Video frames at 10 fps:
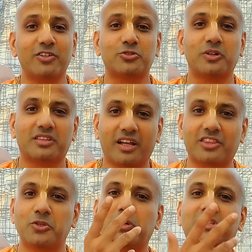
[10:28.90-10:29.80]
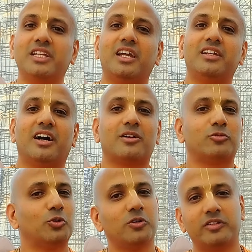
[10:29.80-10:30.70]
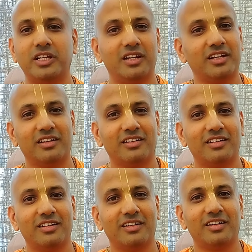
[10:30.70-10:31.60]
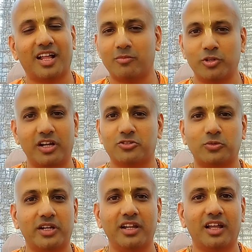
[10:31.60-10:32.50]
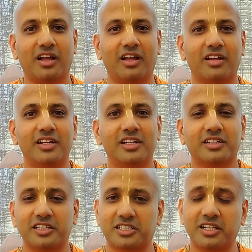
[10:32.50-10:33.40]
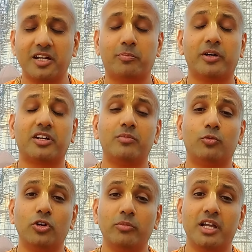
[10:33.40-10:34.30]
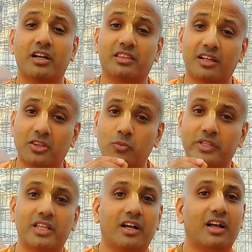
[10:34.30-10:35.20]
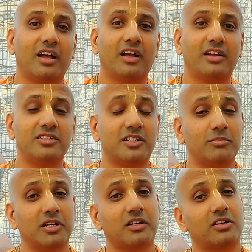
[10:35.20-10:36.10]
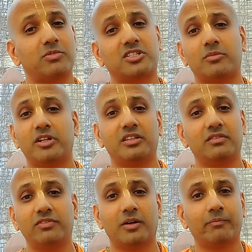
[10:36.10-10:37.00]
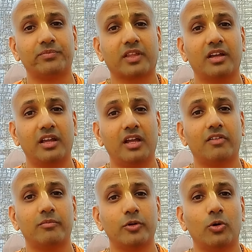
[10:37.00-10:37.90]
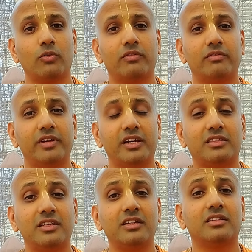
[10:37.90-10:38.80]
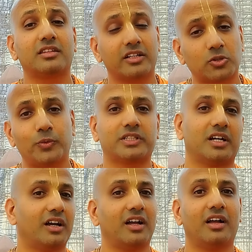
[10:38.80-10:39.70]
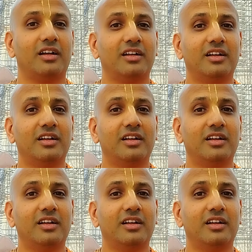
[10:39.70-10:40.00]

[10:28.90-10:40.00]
அவர் சொன்ன தத்துவத்தை ஏன் யாரும் சொல்லுவதில்லை நான் முதலே சொன்னேன் இல்லையா கிருஷ்ணரை பற்றி முழுமையாக தத்வத்தகா ஜென்ம கர்ம சமே திவ்யம் ஏவம் யோ வேதி தத்வத்தகா